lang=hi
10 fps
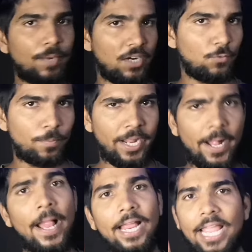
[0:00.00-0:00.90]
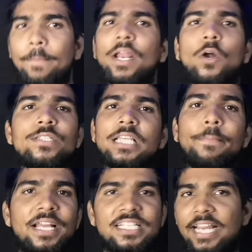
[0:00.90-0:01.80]
स्मार्टफोन में कैमरा कौन सा
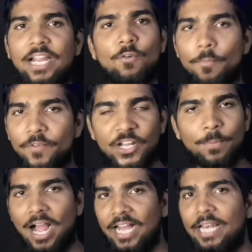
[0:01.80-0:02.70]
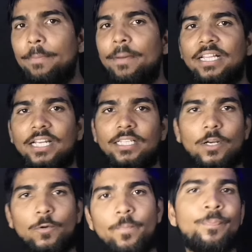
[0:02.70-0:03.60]
बेस्ट रहेगा वो वीडियो में आखिरी में बात करता
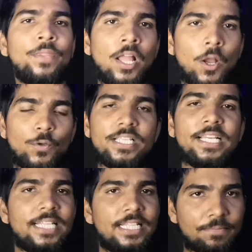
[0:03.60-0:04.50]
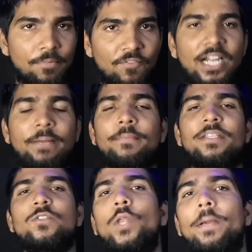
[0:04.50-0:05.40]
हूँ उसी के साथ इसमें फ्रंट में
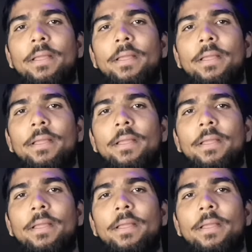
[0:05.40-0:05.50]
भी सोलह